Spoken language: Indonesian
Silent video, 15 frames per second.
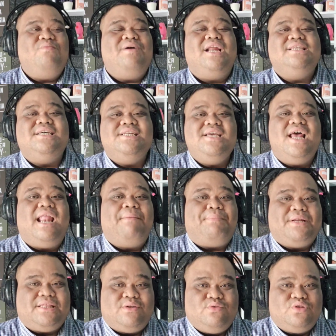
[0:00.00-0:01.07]
aku malah jadinya
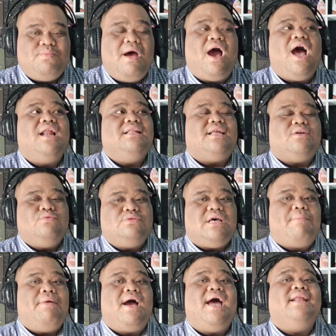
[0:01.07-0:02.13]
lapar terus makan terus
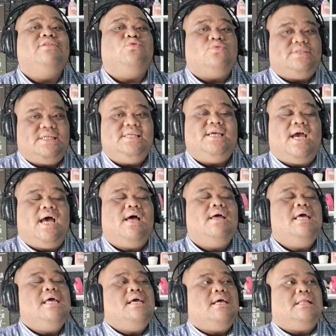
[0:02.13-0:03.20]
sama ngantuk sih iya
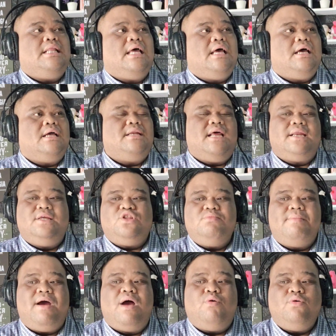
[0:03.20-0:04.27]
eh, dan itu
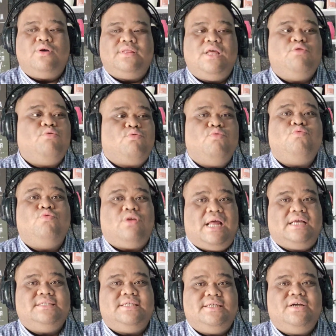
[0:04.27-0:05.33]
memang aku tidurku
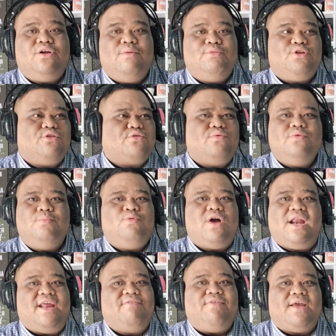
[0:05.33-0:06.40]
kurang jadi kalau menurutku
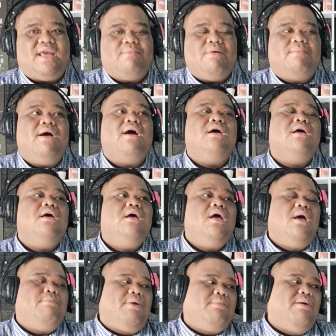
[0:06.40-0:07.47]
bukan efek ya memang
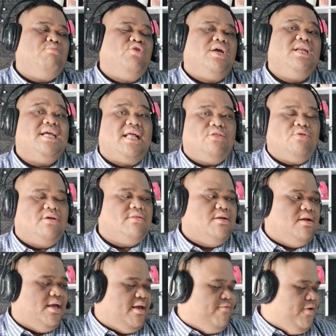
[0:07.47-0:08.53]
memang mungkin ngantuk itu
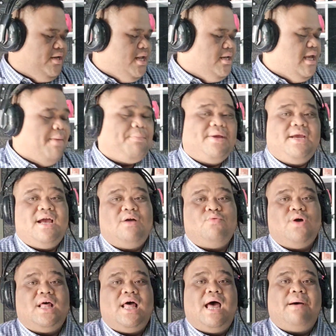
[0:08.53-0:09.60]
adalah efek dari apa yang
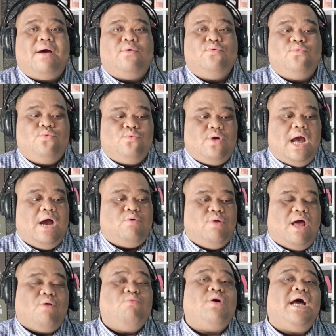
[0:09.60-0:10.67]
aku aku aku
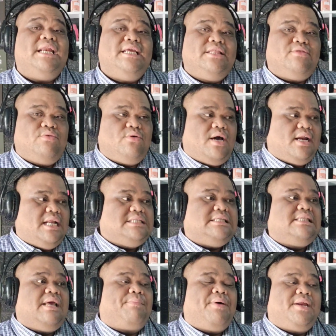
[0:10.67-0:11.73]
lakukan gitu loh karena
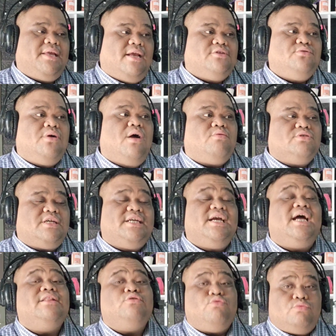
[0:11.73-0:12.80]
setiap harinya juga aku
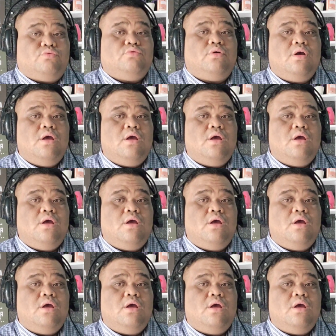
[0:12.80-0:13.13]
sering ngantuk